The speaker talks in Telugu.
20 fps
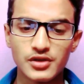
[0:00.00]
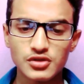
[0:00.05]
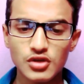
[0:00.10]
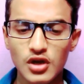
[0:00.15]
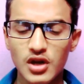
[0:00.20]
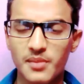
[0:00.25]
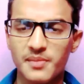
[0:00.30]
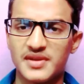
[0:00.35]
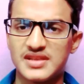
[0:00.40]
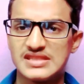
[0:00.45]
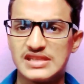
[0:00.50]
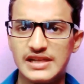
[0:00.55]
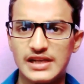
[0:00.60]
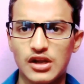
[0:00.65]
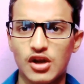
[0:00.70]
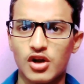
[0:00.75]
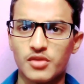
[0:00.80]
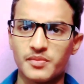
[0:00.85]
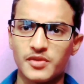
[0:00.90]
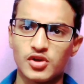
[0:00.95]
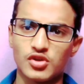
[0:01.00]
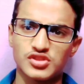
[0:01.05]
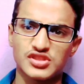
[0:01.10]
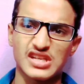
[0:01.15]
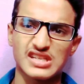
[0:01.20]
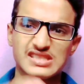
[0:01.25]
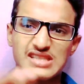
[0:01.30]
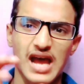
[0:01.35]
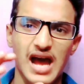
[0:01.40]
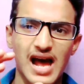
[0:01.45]
సో రేపు మీకు సీట్ అలాట్మెంట్
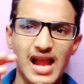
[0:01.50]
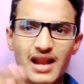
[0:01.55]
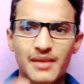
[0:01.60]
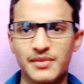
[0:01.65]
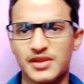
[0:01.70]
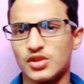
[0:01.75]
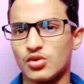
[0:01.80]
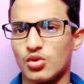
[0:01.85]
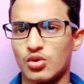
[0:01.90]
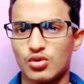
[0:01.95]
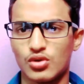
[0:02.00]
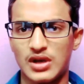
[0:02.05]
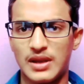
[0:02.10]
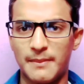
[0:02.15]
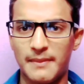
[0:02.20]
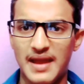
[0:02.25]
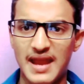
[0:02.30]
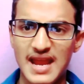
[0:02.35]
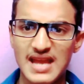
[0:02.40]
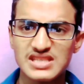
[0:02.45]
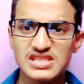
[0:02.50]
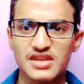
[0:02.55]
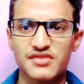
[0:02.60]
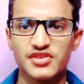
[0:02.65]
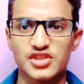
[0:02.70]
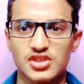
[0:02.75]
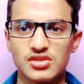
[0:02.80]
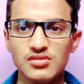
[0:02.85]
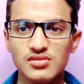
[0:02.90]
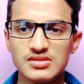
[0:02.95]
వచ్చాక చాలా మంది కోరుకునే మేజర్
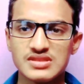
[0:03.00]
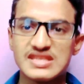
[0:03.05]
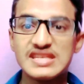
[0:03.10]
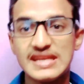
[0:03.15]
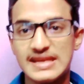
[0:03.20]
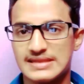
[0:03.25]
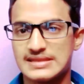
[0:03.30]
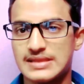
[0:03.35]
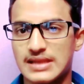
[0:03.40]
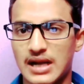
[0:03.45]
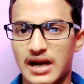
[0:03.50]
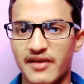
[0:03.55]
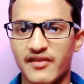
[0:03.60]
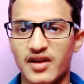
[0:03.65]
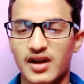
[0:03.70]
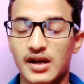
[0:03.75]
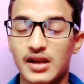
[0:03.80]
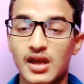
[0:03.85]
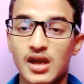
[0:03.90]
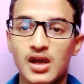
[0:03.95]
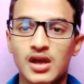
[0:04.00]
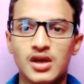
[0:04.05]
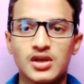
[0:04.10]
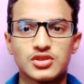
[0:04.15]
విషయం సిఎస్సి రావాలని